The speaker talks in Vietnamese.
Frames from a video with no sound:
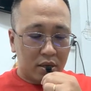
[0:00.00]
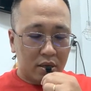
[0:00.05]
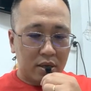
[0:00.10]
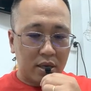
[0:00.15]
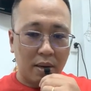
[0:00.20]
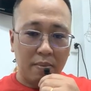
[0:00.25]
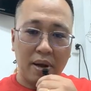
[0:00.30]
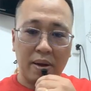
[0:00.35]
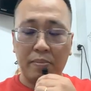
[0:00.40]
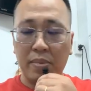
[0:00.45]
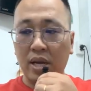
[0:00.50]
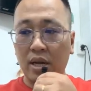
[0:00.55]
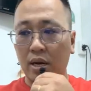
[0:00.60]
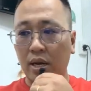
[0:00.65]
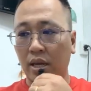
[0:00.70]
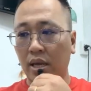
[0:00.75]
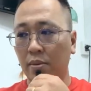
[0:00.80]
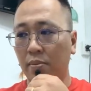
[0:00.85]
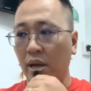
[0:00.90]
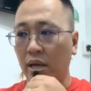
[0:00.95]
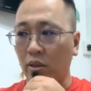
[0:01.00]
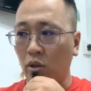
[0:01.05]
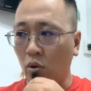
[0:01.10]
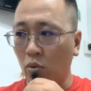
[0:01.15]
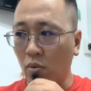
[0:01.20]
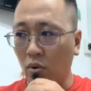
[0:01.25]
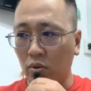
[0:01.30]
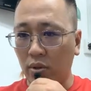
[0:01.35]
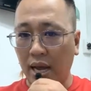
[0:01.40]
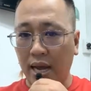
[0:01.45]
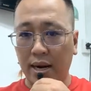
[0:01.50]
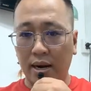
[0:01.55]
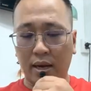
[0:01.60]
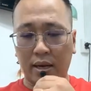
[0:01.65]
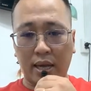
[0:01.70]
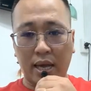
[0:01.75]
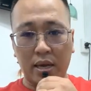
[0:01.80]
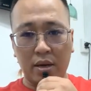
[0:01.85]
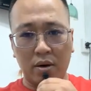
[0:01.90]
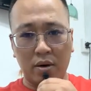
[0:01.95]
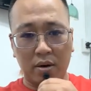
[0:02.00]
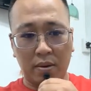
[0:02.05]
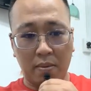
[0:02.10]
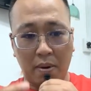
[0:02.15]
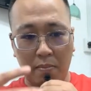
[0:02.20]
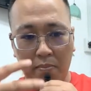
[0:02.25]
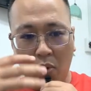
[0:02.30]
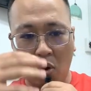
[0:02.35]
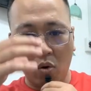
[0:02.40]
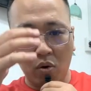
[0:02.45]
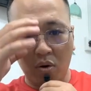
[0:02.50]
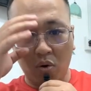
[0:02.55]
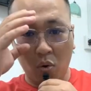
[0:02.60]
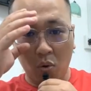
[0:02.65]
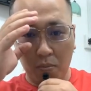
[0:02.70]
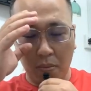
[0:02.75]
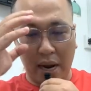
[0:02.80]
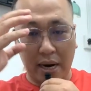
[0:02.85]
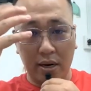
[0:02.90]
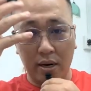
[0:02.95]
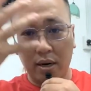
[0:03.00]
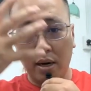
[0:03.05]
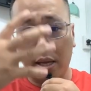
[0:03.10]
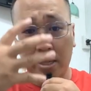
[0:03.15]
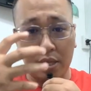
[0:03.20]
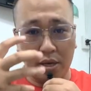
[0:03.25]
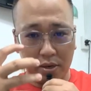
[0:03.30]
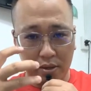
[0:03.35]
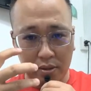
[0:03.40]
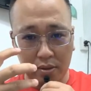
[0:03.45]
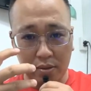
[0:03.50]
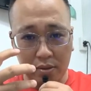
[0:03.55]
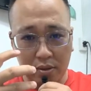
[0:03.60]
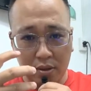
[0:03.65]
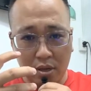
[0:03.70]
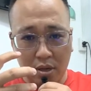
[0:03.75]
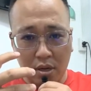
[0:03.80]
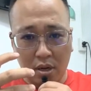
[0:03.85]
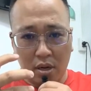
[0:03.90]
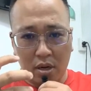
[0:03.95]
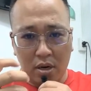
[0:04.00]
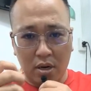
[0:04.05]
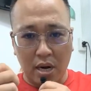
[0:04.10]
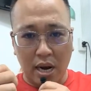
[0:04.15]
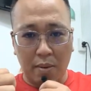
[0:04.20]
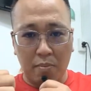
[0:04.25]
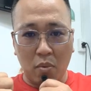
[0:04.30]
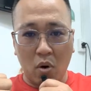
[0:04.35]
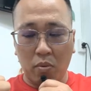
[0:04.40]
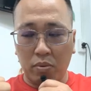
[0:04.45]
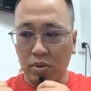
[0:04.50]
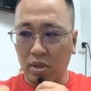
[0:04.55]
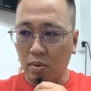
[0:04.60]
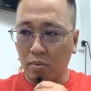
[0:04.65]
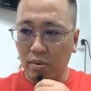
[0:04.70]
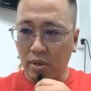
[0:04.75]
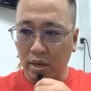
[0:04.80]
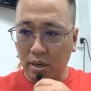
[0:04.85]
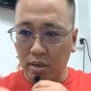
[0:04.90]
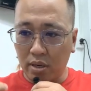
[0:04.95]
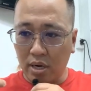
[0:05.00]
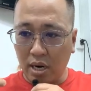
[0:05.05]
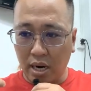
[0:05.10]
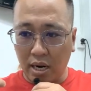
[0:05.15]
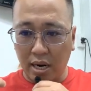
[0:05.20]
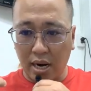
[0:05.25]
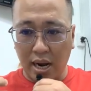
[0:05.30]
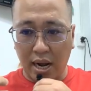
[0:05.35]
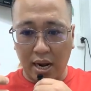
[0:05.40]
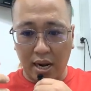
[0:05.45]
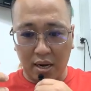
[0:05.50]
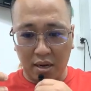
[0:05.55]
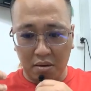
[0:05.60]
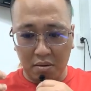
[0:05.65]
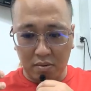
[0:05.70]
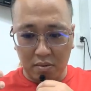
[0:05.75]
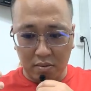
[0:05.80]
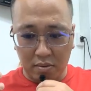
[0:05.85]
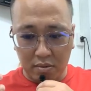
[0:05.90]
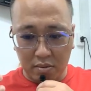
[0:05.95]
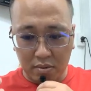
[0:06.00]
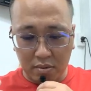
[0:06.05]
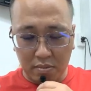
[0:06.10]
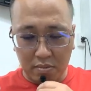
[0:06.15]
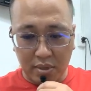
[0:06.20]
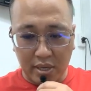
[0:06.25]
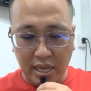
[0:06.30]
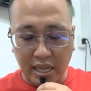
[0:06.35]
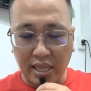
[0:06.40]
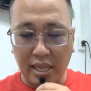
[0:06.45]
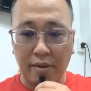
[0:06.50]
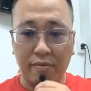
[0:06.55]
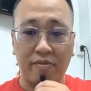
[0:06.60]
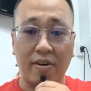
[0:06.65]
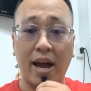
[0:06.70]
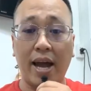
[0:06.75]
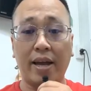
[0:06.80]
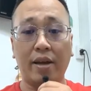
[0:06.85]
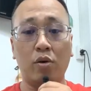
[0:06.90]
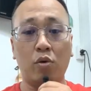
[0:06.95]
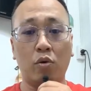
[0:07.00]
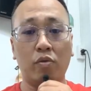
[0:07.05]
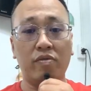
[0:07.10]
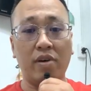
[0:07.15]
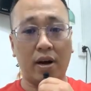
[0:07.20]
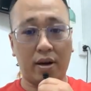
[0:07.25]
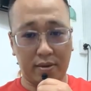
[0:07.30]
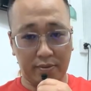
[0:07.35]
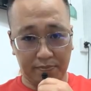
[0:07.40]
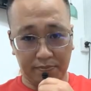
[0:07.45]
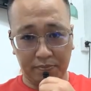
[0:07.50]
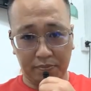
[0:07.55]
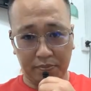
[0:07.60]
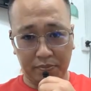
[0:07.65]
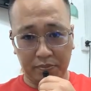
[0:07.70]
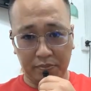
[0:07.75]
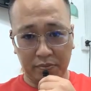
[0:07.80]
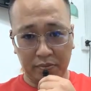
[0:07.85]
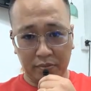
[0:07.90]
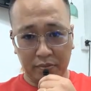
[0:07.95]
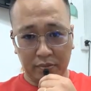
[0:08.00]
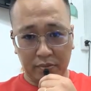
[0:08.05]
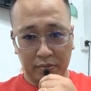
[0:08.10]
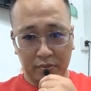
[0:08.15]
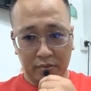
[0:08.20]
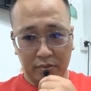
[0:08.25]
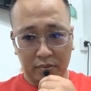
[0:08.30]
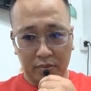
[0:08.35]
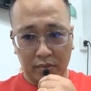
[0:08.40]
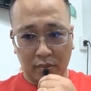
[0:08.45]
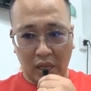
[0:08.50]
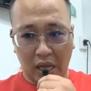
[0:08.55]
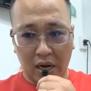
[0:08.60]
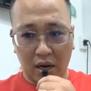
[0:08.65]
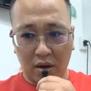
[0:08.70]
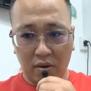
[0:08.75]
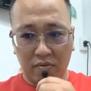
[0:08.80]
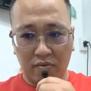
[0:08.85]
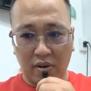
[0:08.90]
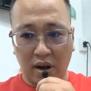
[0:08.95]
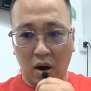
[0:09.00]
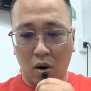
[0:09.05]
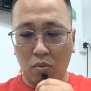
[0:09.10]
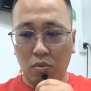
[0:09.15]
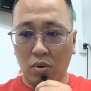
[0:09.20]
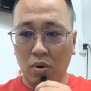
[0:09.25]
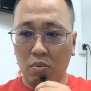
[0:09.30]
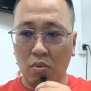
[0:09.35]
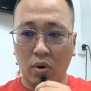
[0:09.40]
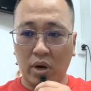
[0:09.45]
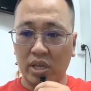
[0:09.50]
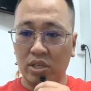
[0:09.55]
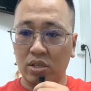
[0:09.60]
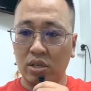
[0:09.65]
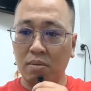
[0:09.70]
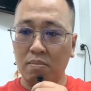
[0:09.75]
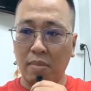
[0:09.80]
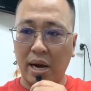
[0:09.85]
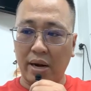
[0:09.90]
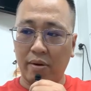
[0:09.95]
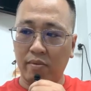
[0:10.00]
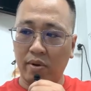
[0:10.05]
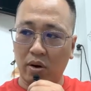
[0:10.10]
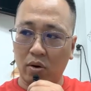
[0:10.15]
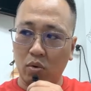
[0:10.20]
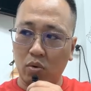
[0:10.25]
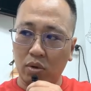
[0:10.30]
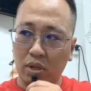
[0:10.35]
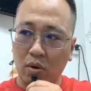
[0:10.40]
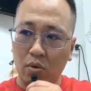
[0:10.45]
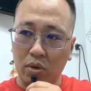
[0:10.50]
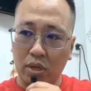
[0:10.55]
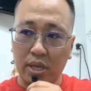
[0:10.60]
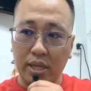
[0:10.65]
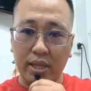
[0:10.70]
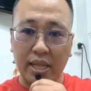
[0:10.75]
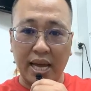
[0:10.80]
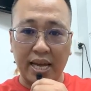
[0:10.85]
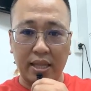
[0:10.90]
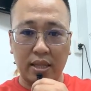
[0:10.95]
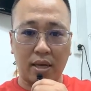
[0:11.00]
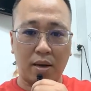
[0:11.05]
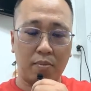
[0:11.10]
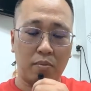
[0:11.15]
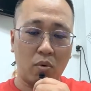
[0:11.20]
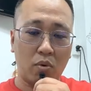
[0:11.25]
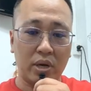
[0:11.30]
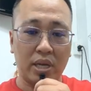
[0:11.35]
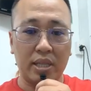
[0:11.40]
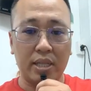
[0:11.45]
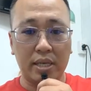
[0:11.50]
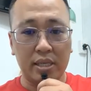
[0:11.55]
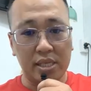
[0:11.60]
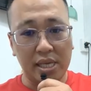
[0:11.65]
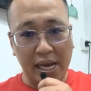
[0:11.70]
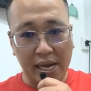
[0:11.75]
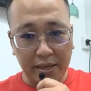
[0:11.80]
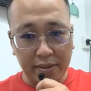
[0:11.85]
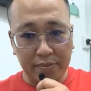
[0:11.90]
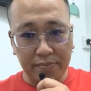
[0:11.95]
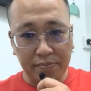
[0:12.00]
các bạn biết rằng kim cang thủ bồ tát là cái người mà khuôn mặt rất là dữ là một trong những rằng là cánh tay phải của phật đó và ông có một cái sức mạnh và luôn luôn trên tay cầm một cái tia sét